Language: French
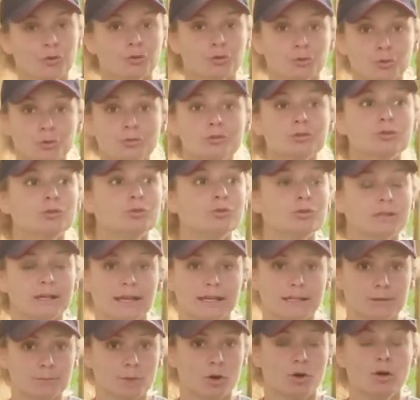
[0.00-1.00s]
Donc
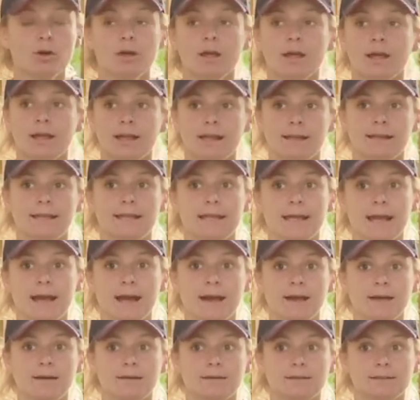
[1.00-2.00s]
concrètement,
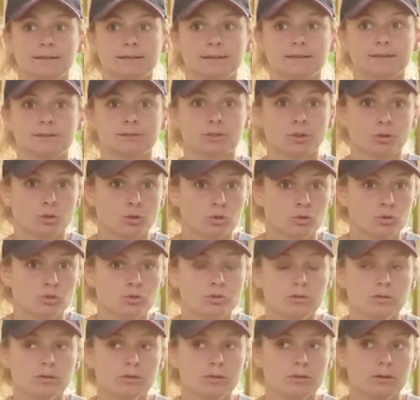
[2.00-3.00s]
Léa,
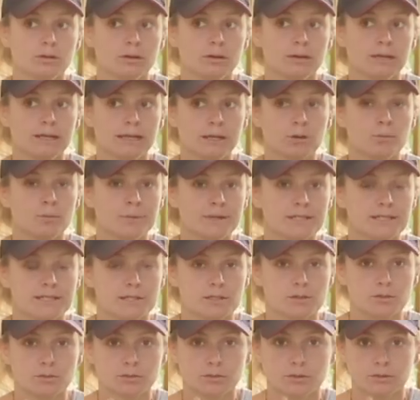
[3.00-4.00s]
Sangoku, les
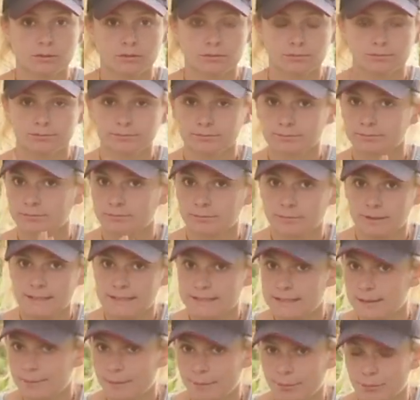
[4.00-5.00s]
compétitions,
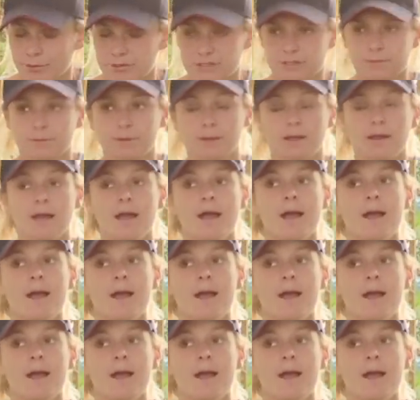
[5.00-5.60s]
c'est pas possible.